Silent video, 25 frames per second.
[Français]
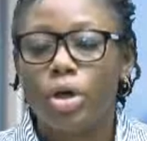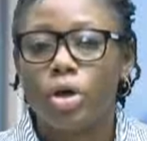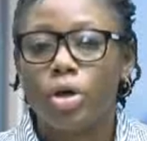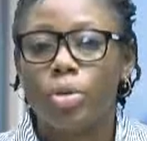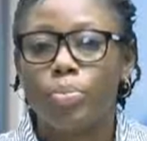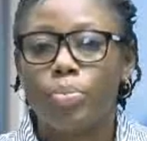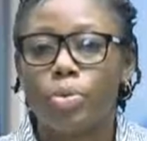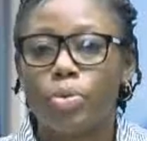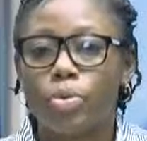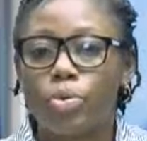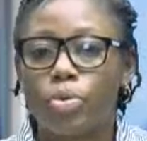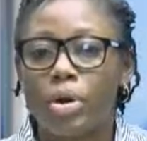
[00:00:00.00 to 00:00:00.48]
Euh,
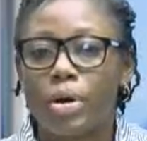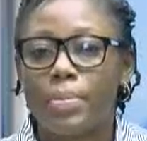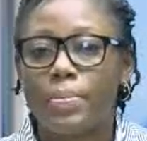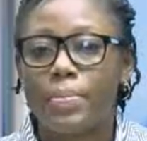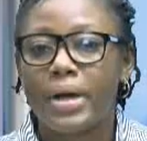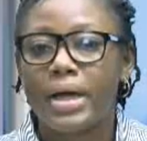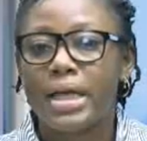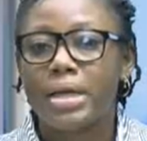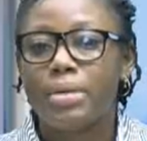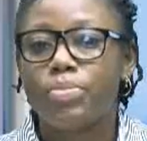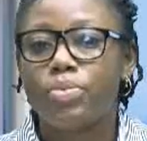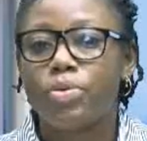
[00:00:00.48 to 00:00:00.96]
pourquoi
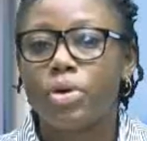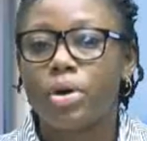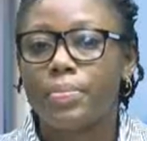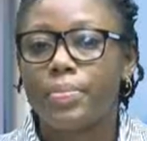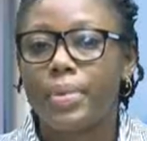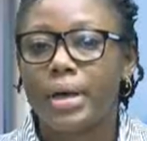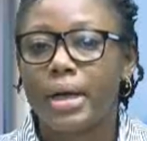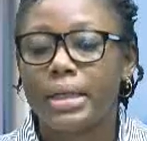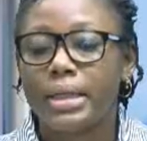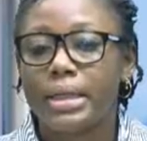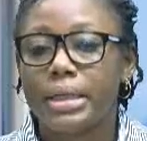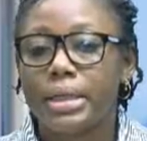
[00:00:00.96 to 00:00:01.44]
pas Et pour en
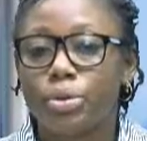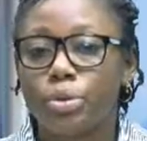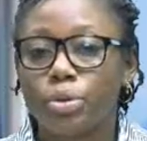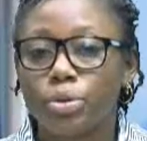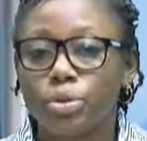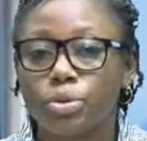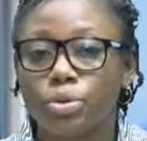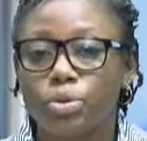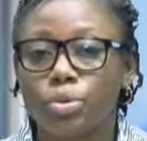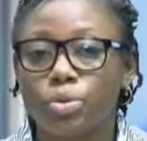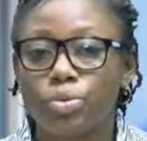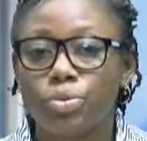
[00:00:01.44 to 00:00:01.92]
parler
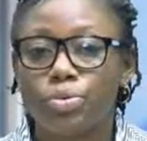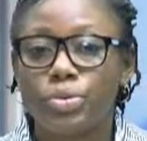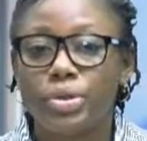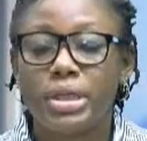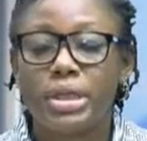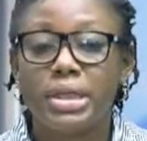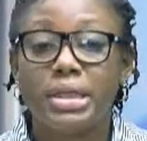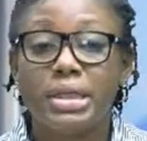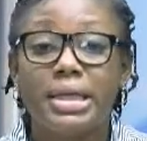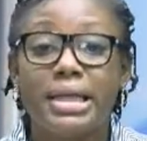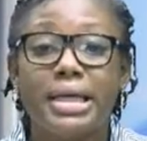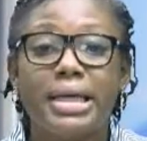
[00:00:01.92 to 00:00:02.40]

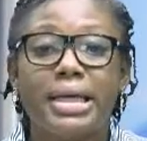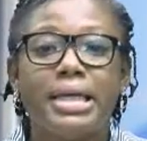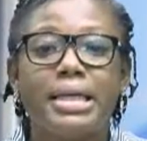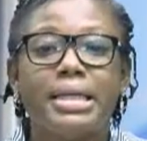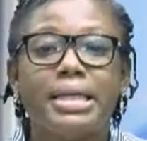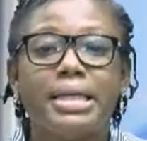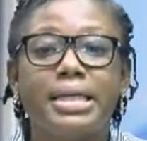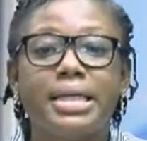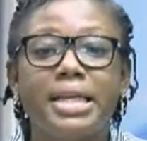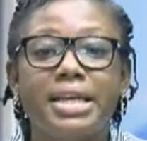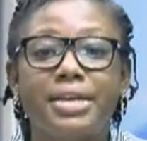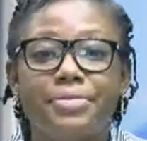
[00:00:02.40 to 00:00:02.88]
aujourd'hui des
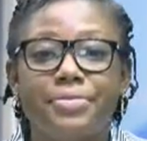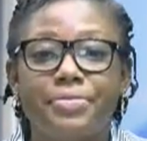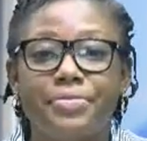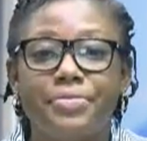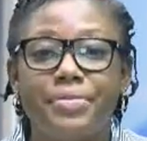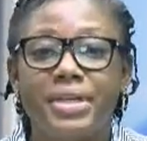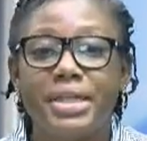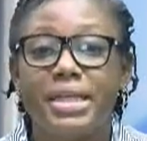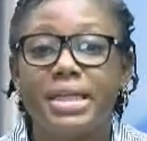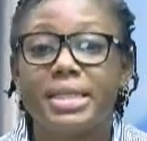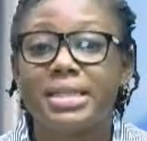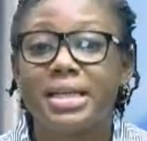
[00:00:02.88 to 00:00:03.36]

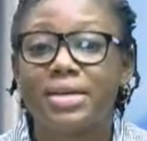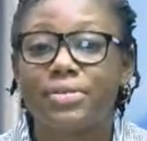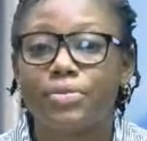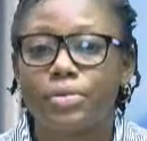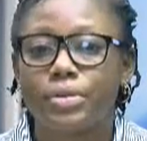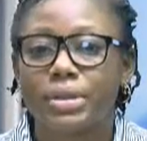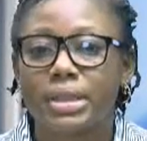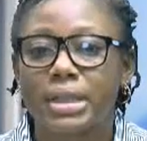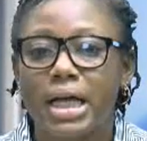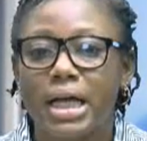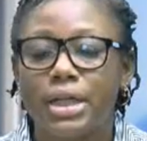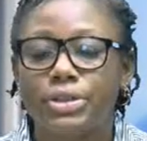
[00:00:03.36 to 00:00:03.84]
défis, des
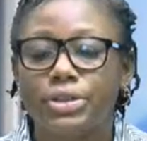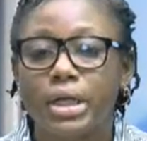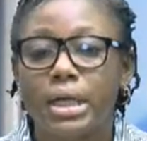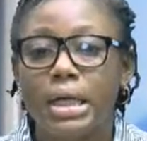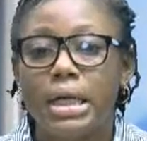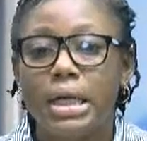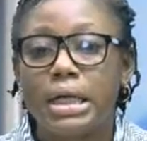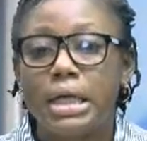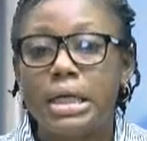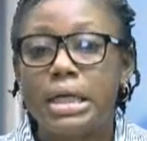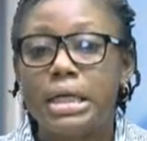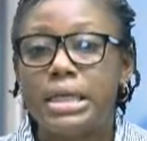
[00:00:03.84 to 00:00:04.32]
avantages
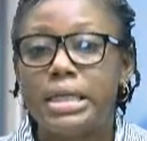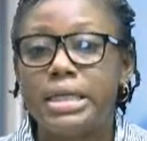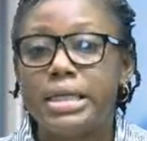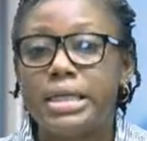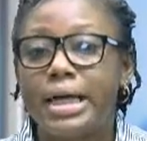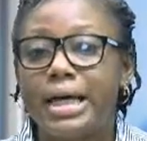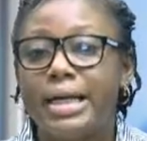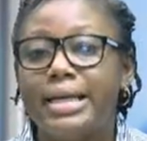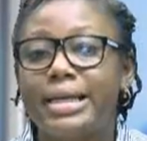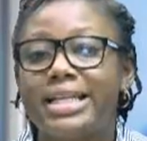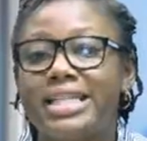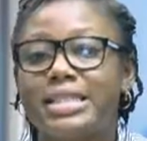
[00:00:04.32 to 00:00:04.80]

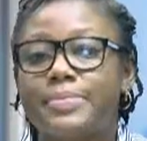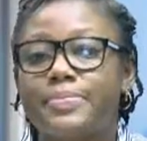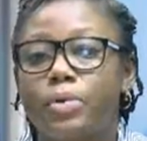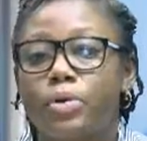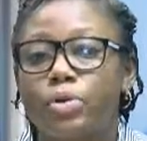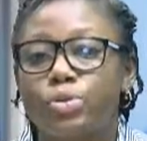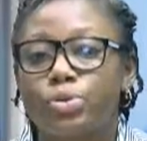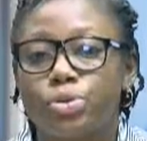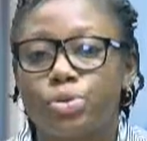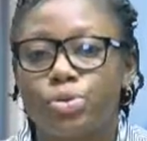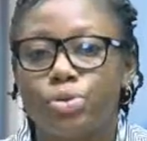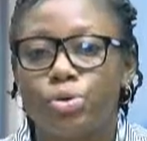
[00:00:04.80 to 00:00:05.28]
liés à
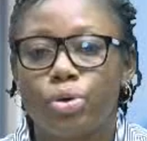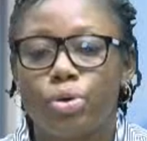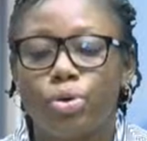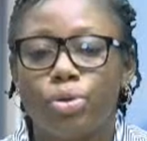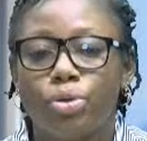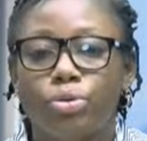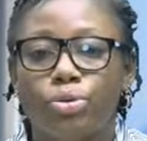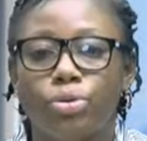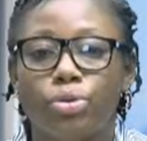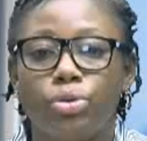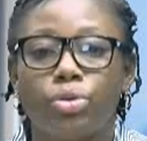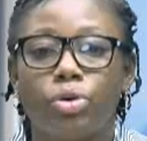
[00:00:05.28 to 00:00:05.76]
l'expansion
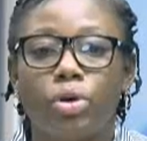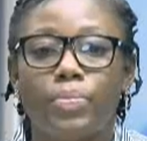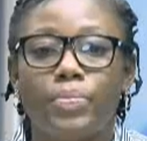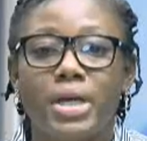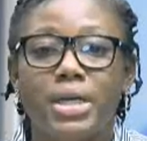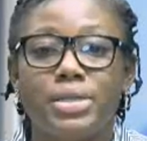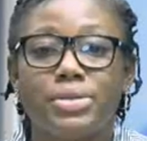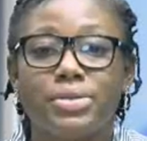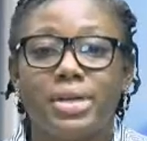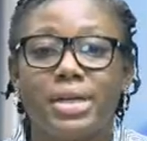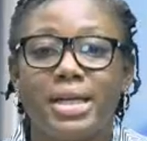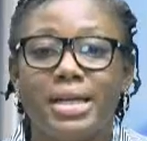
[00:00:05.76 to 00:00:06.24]
du
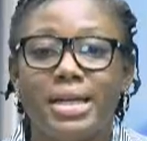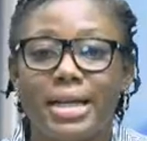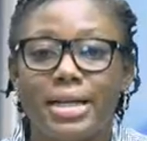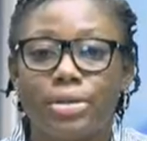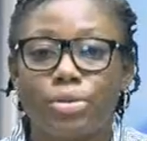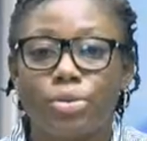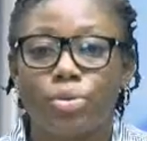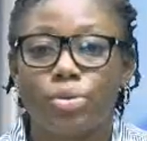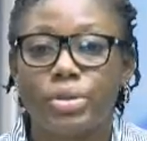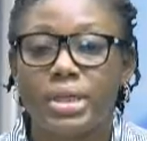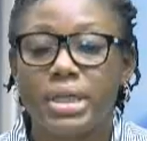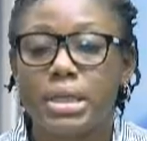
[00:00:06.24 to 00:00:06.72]
commerce
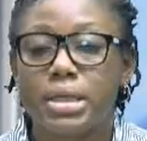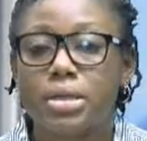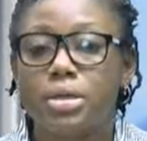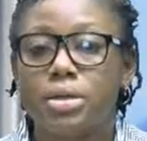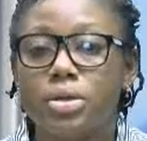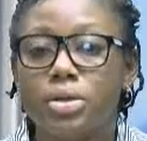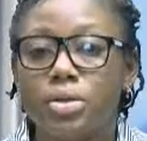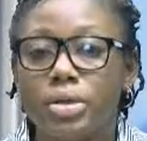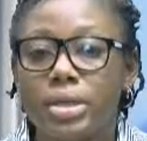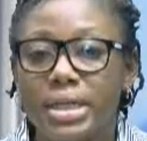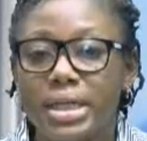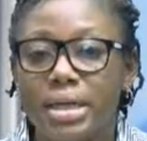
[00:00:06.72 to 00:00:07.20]
électronique
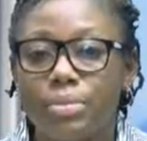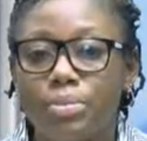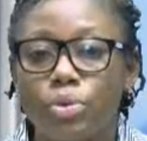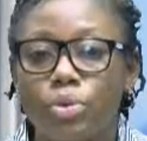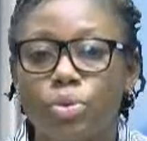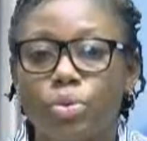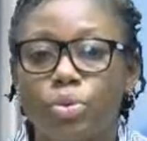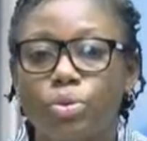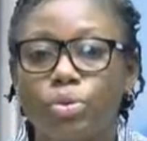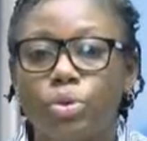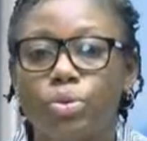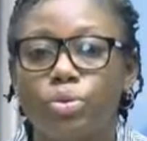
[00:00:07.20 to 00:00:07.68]
au
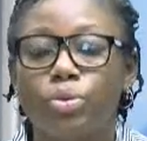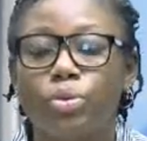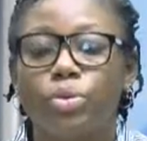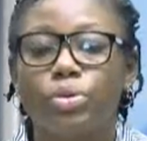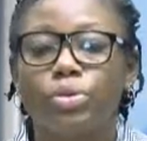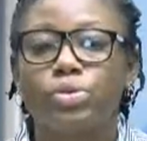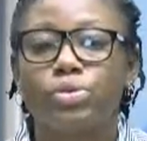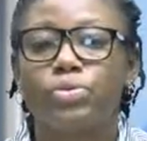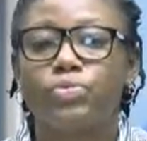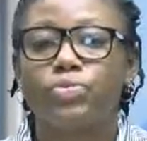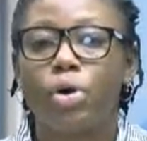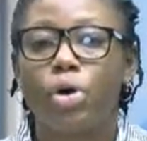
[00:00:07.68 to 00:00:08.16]
Cameroun, nous
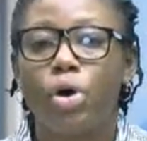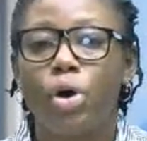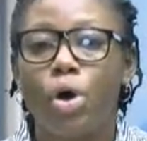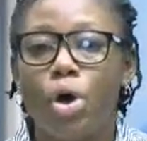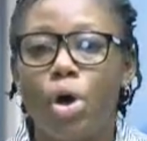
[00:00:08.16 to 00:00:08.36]
recevons